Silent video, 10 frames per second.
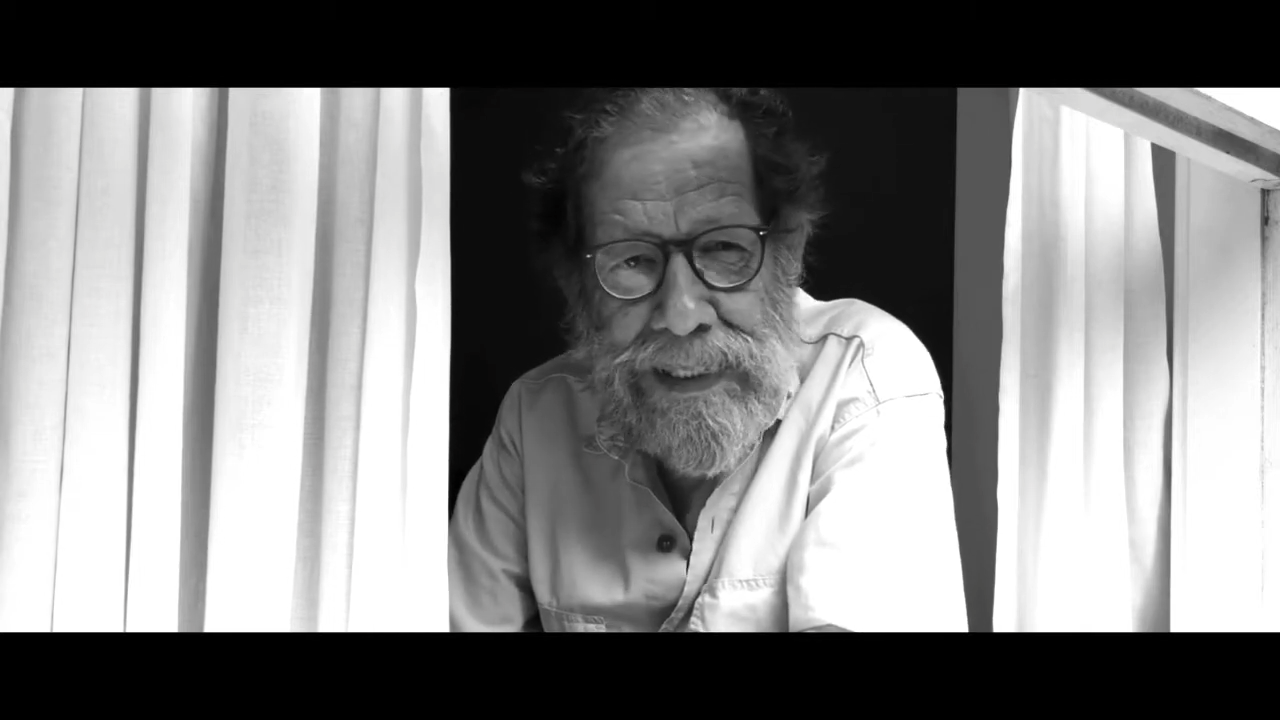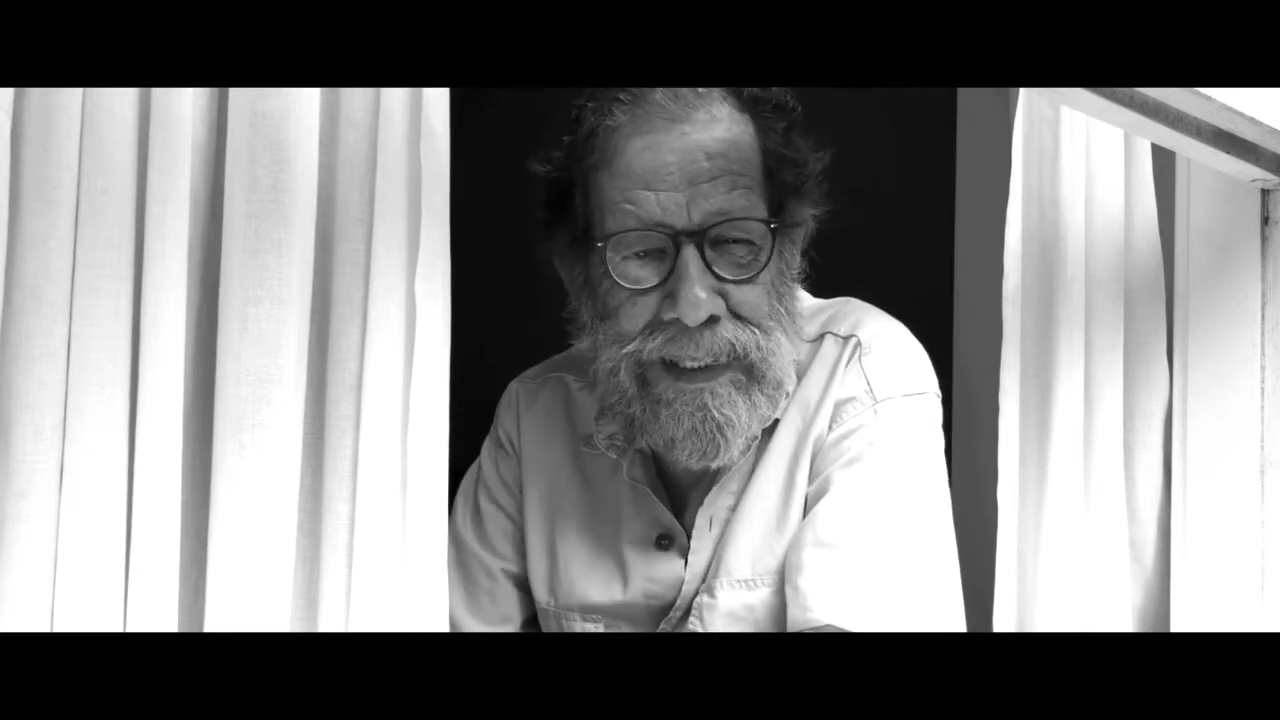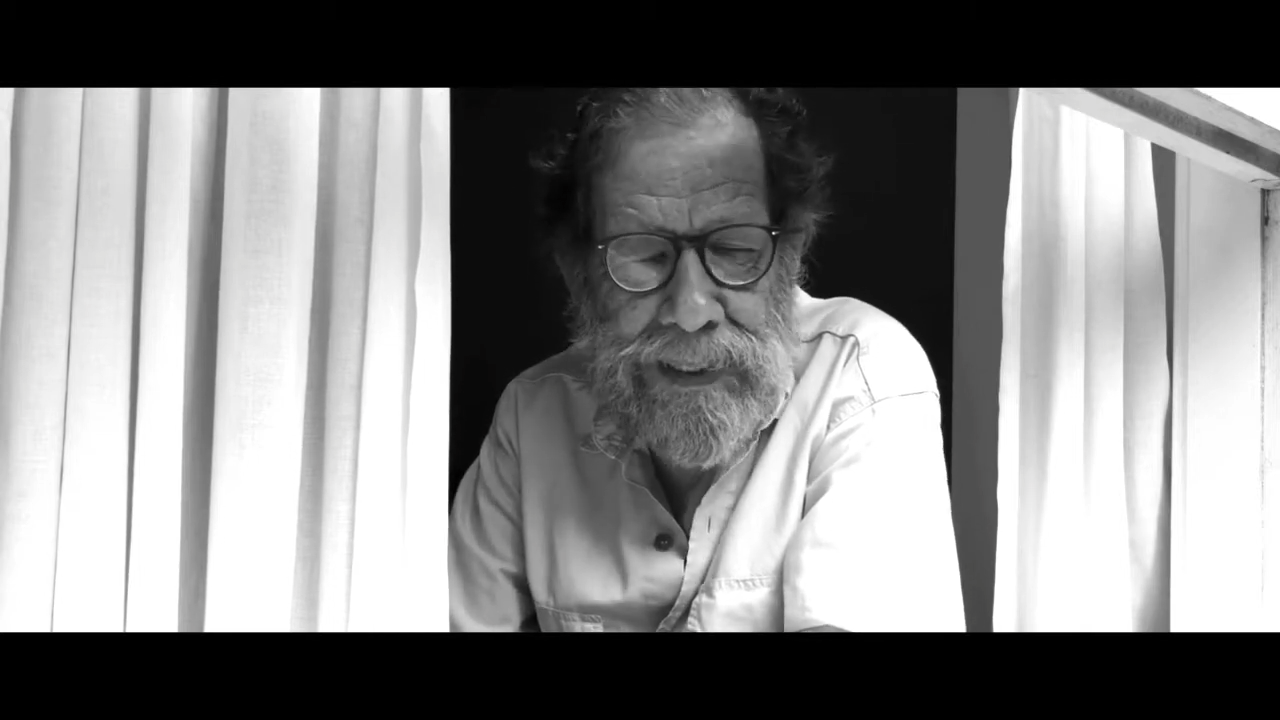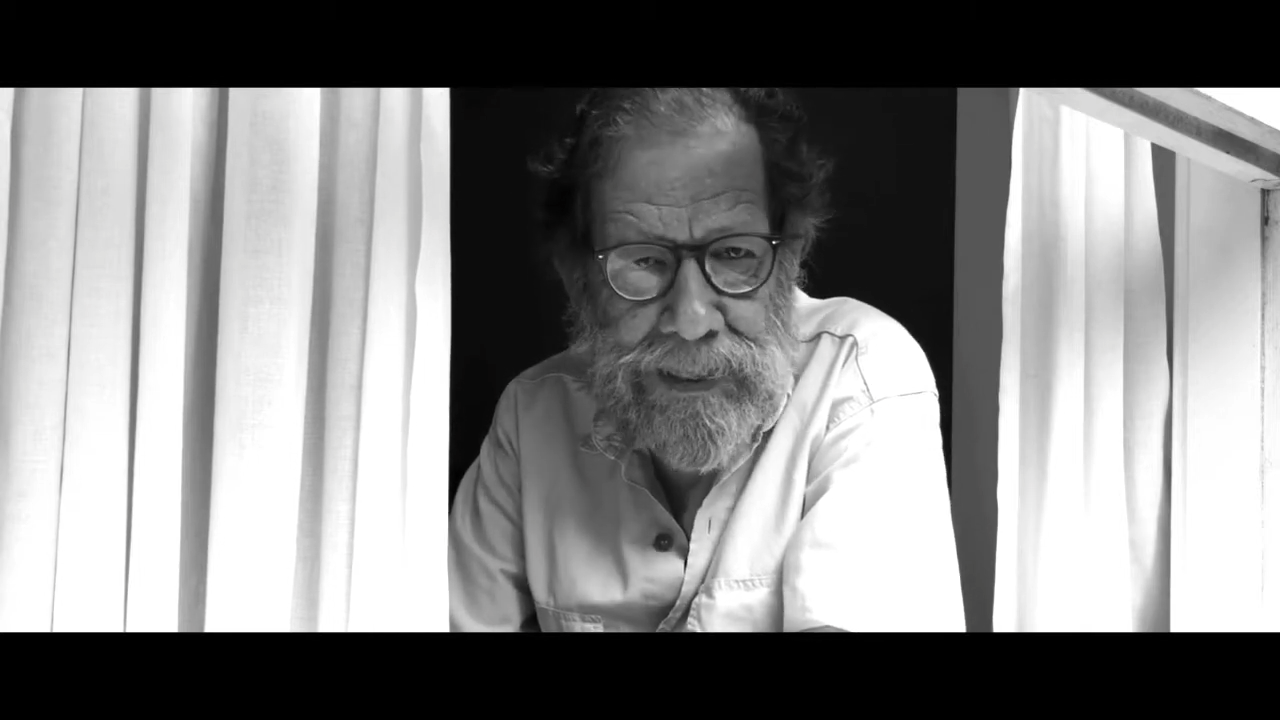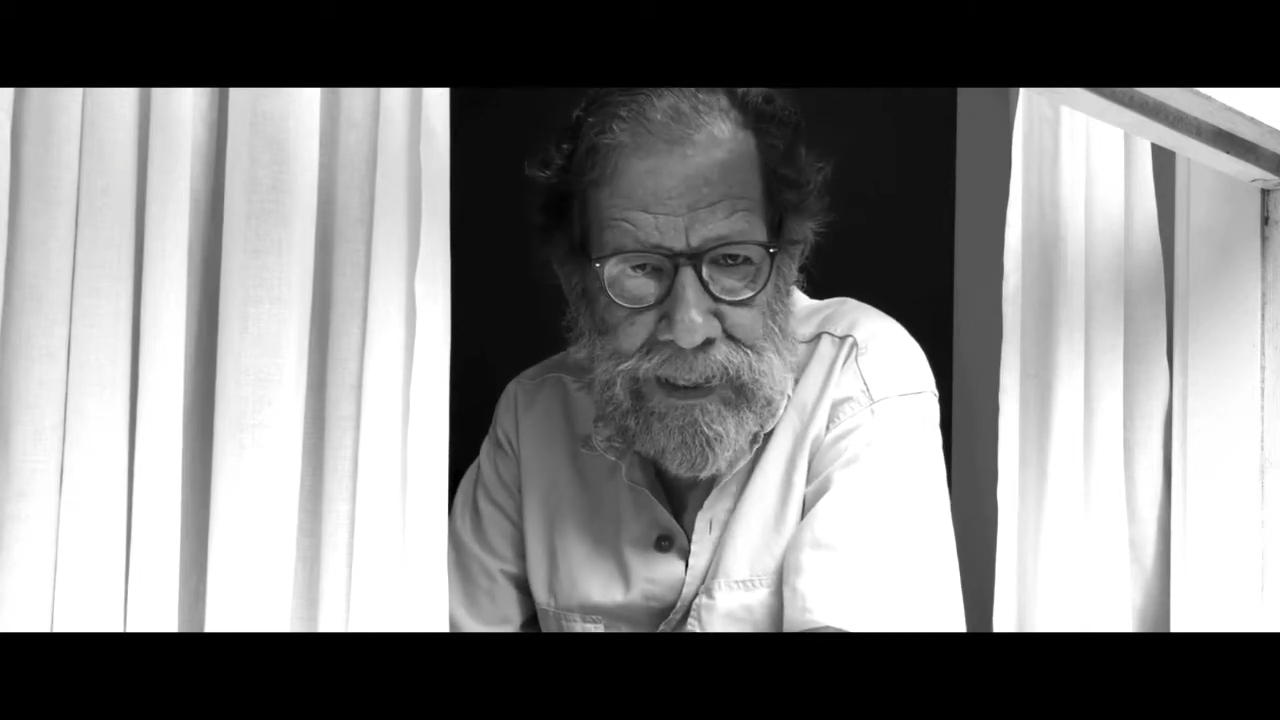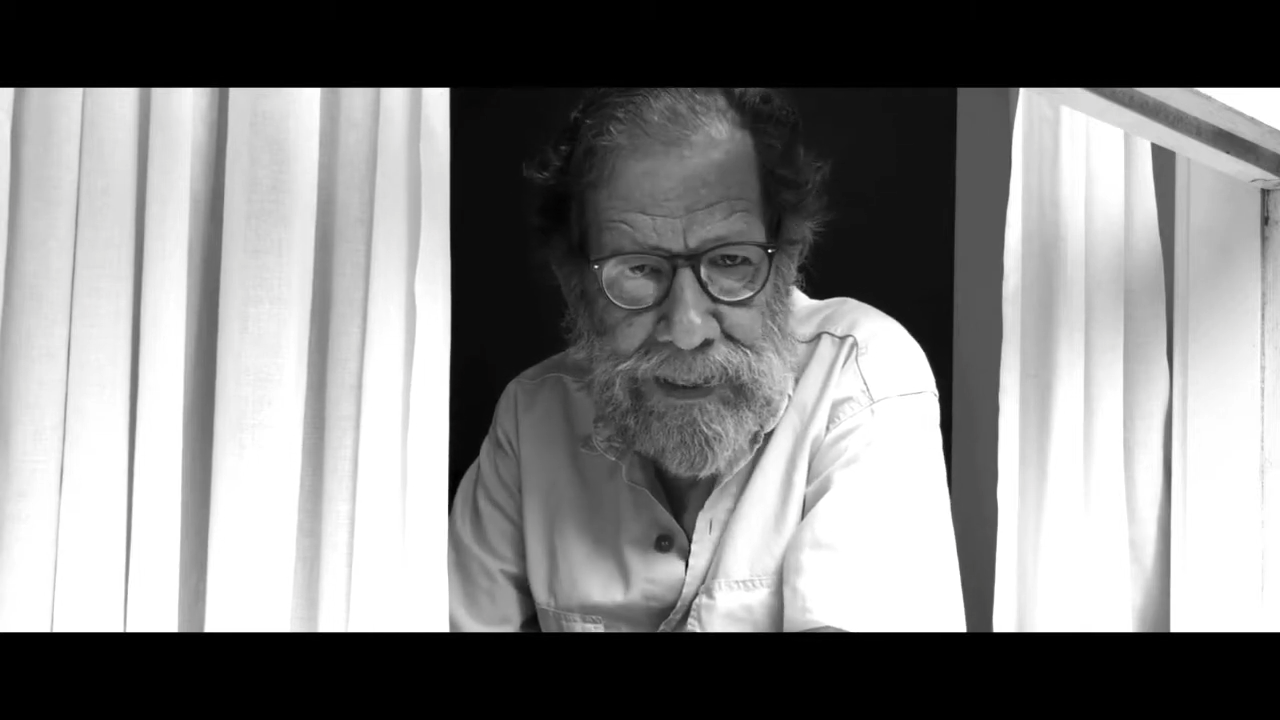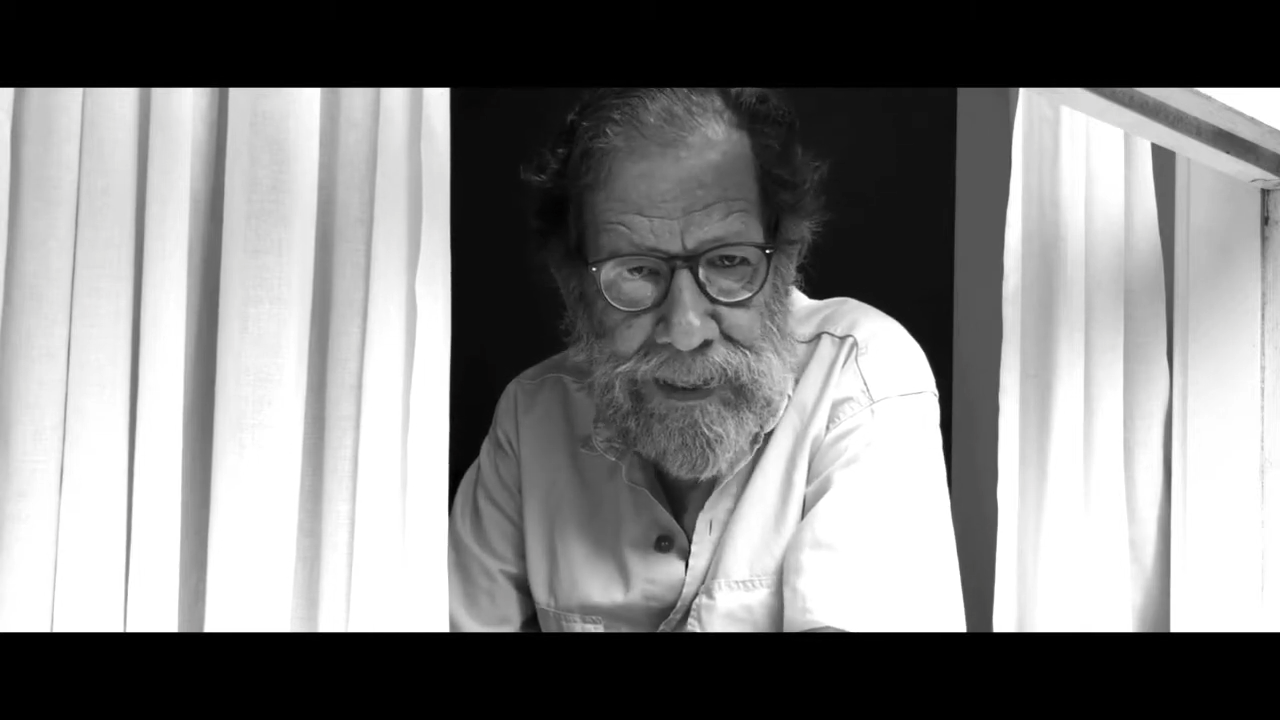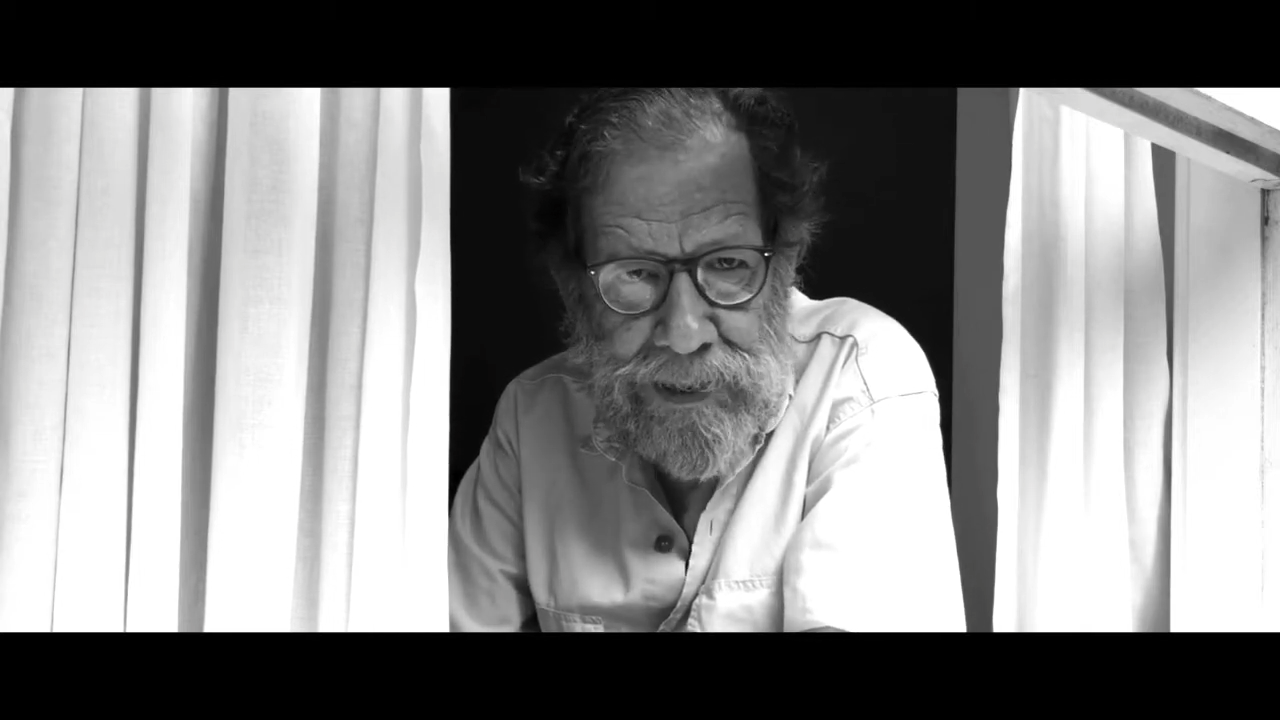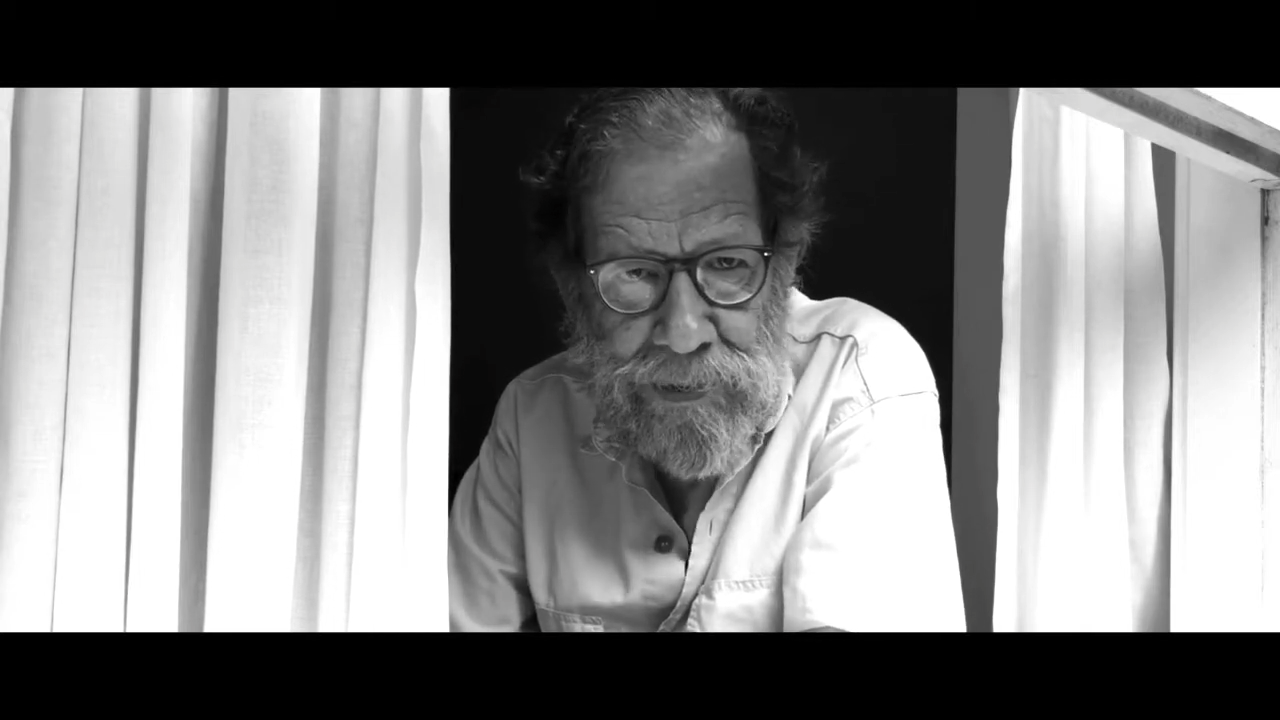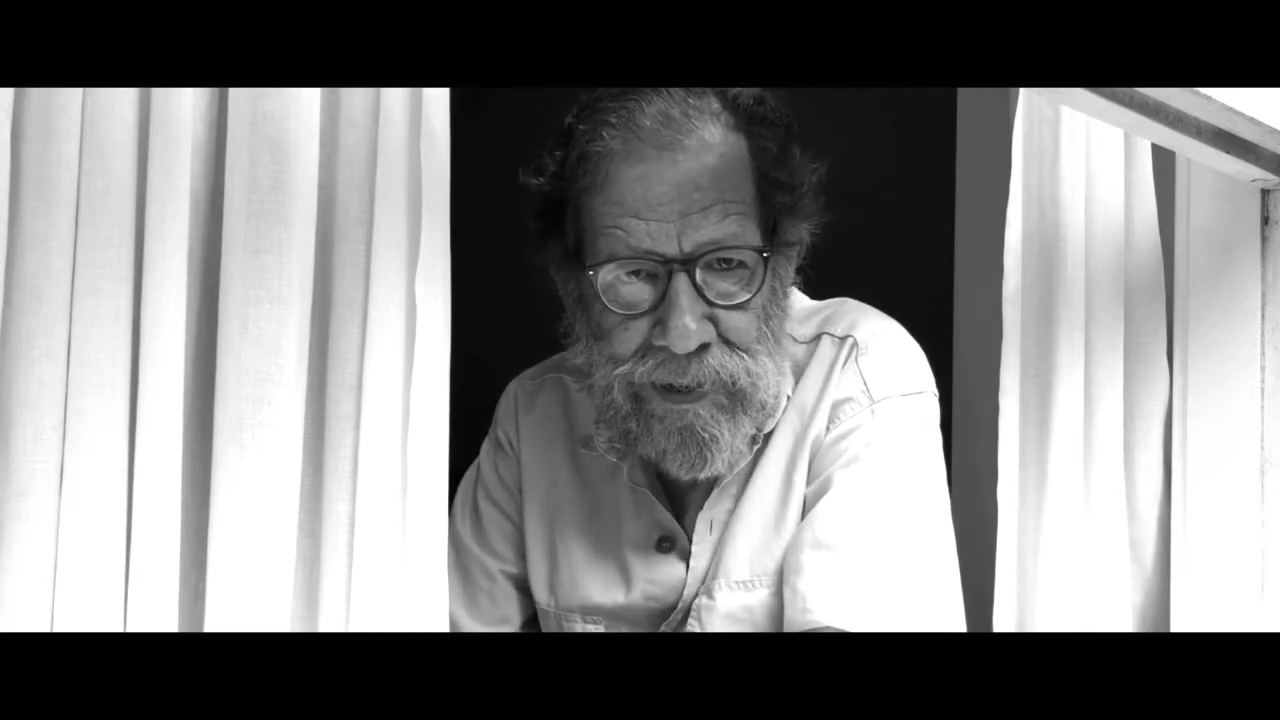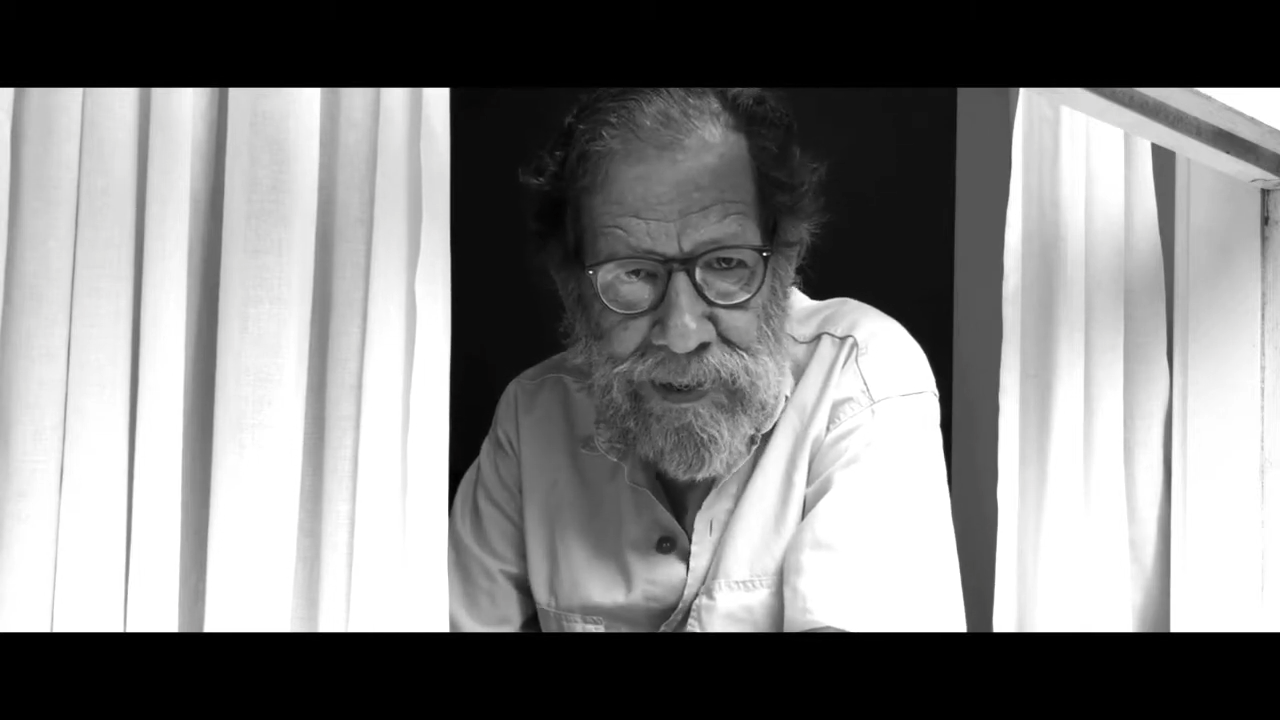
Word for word: 70 anos.